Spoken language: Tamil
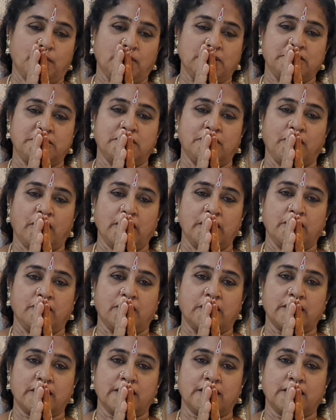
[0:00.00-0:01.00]
நம சிவாய
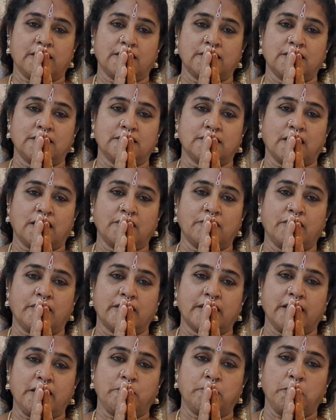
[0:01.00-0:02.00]
வாழ்க நாதன்
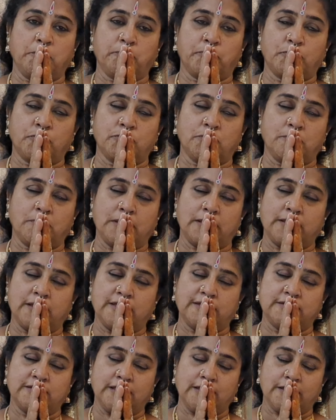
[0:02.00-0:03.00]
தாழ்வாழ்க இமைப்பொழுதும் என்
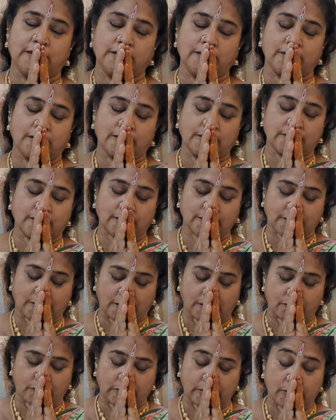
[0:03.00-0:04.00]
நெஞ்சில் நீங்காதான்
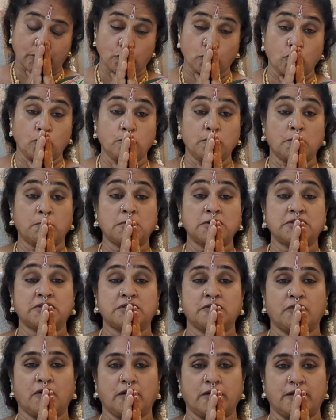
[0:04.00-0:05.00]
தாழ்வாழ்க ஓம் நம
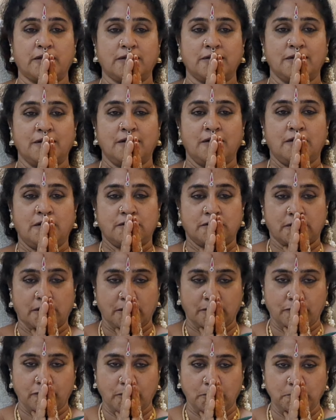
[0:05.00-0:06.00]
சிவாய
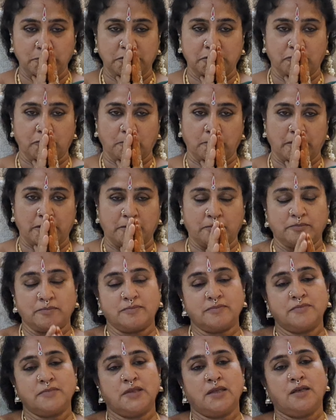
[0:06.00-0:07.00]
சர்வம் சிவமயம்
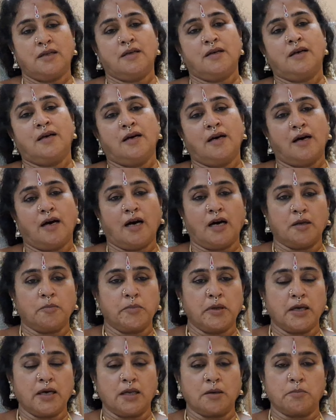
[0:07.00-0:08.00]

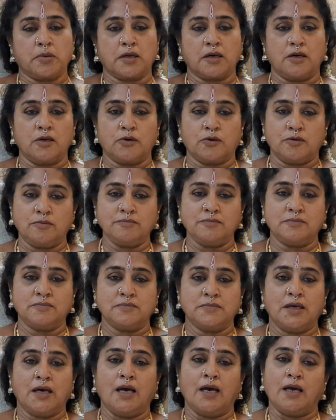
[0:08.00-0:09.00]
ஆன்மீக அன்பர்களுக்கும்
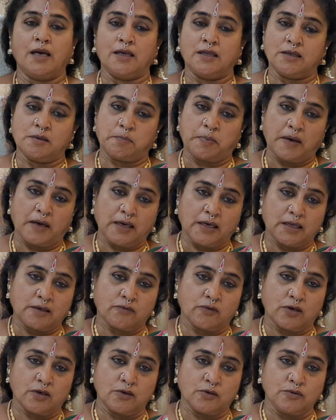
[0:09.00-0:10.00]
இதை
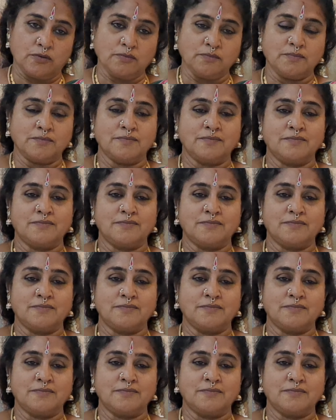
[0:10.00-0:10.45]
பார்க்குறவங்களுக்கும்